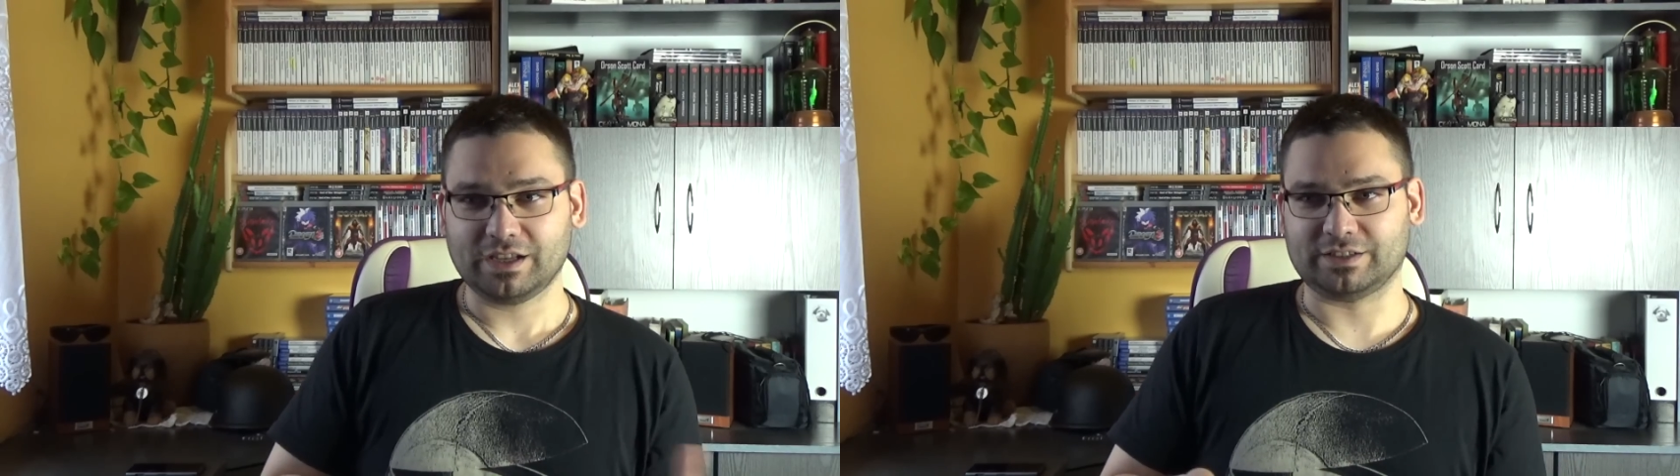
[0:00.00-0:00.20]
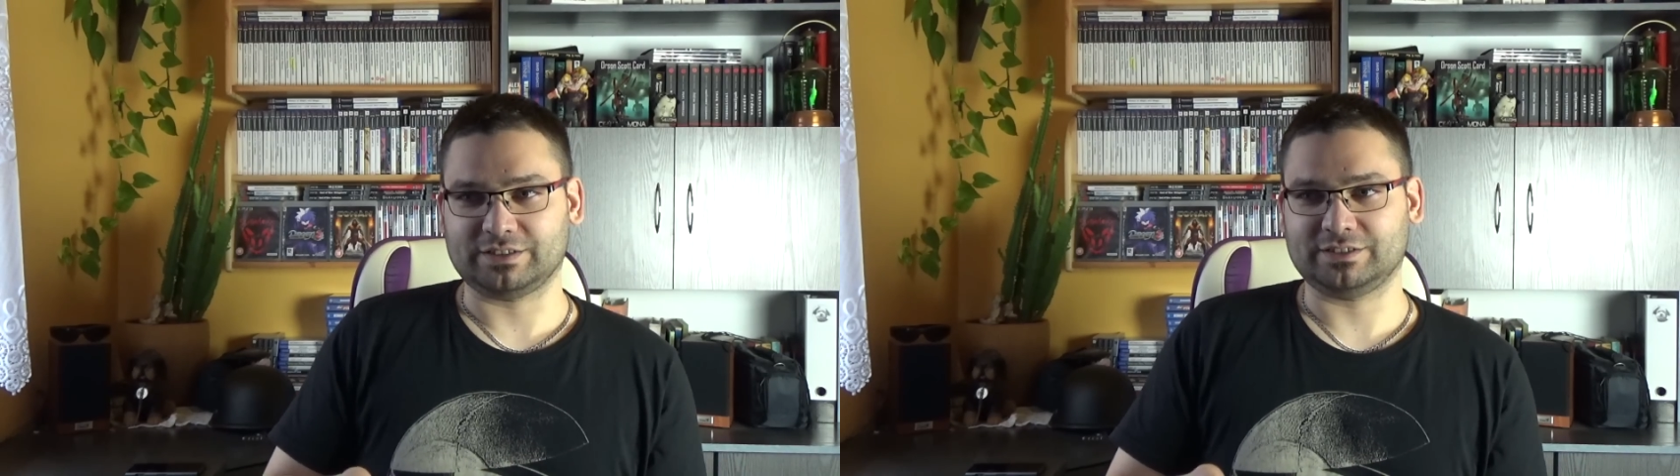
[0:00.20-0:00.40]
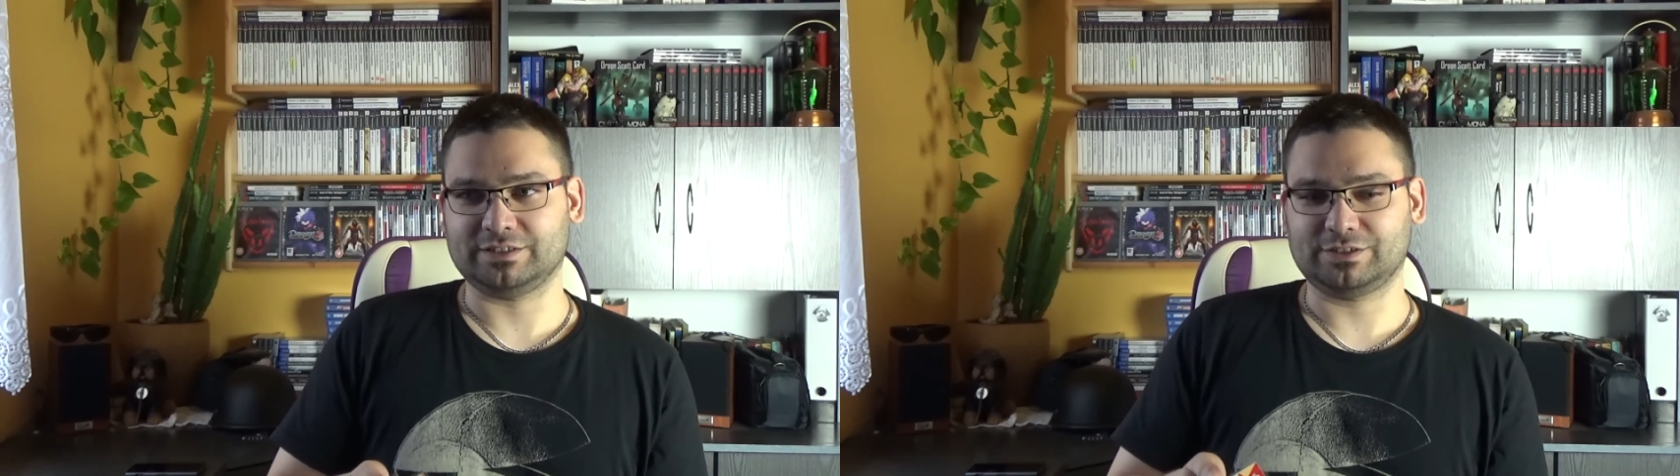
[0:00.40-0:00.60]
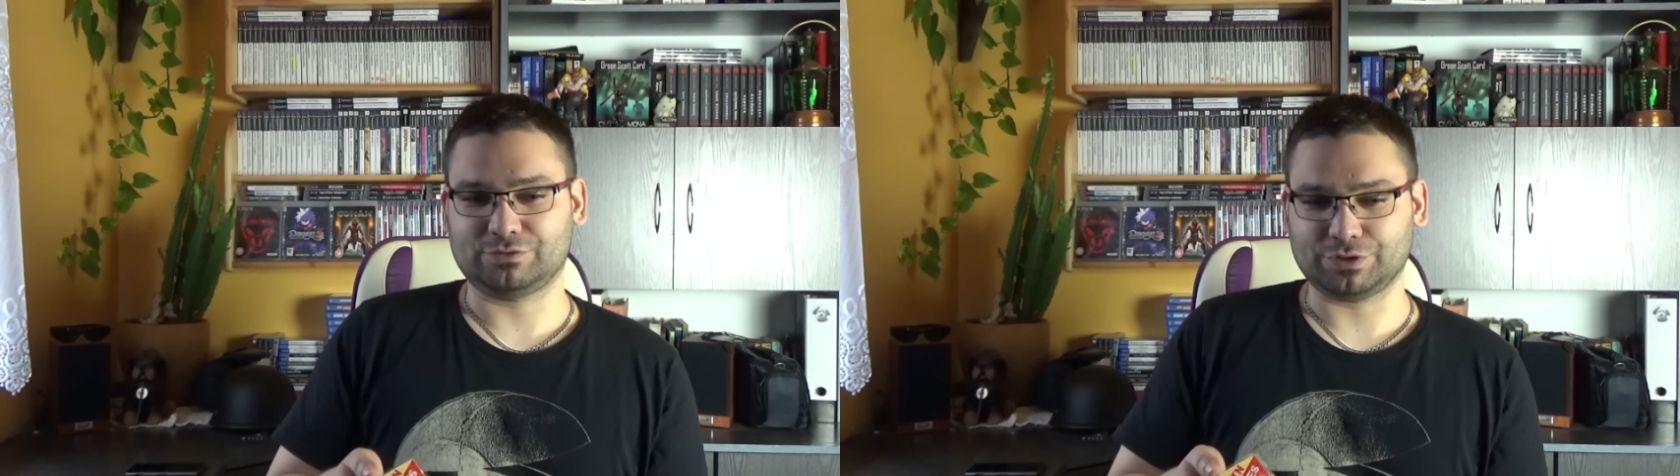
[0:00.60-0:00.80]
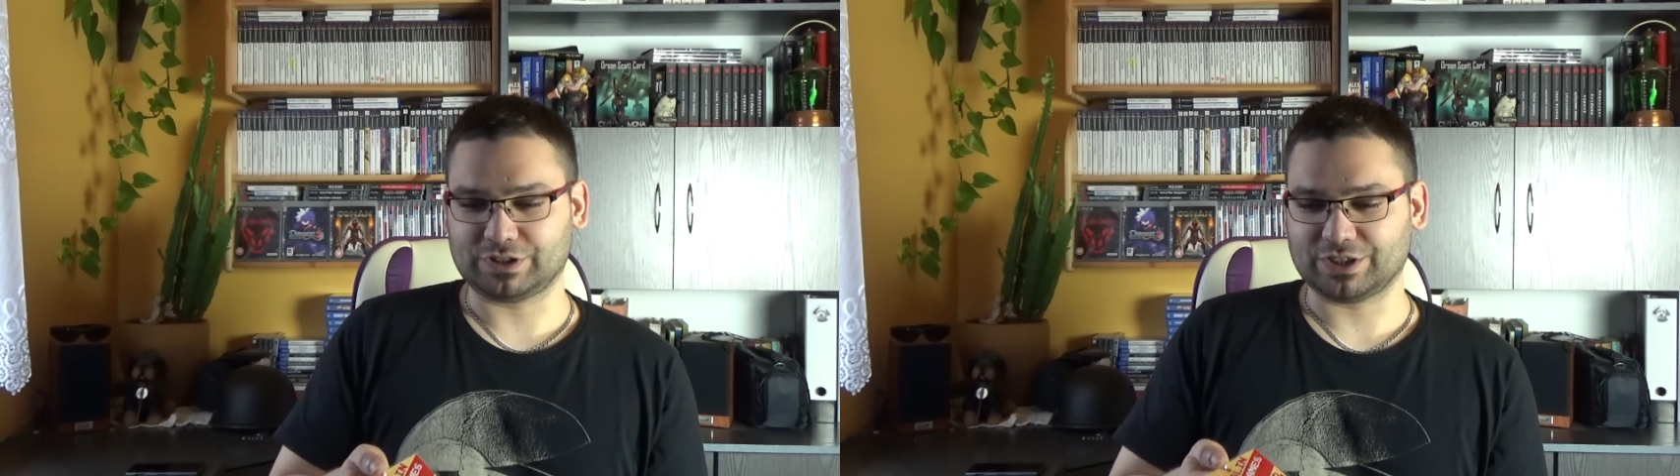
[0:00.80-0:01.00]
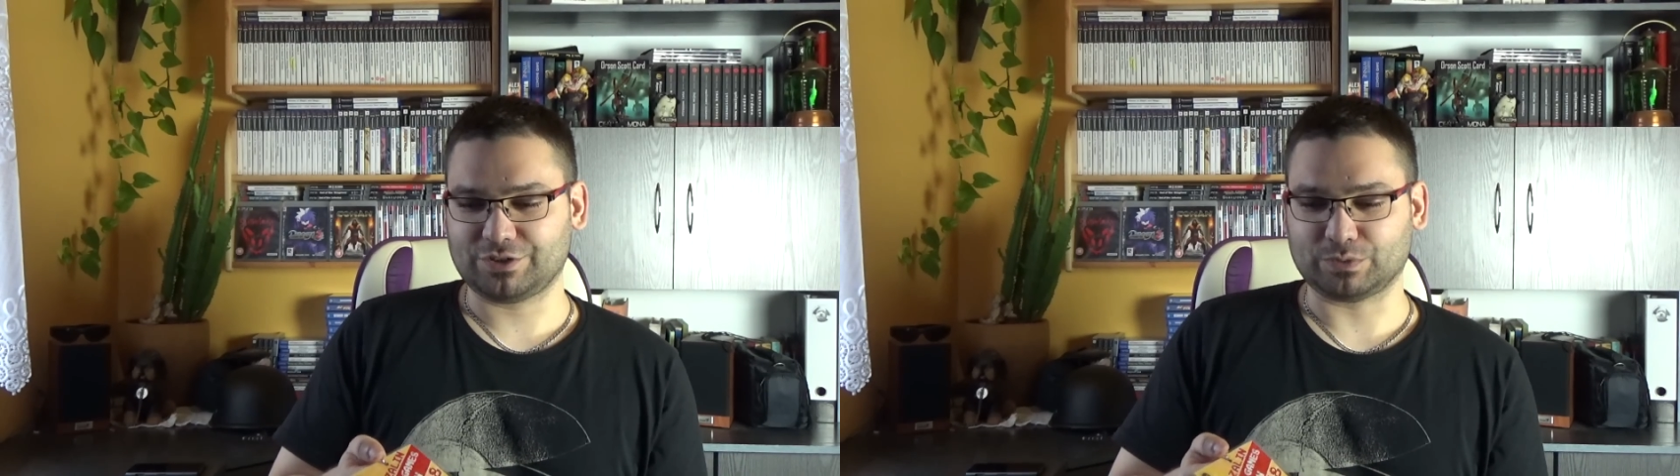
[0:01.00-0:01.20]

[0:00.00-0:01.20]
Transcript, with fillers: e, który też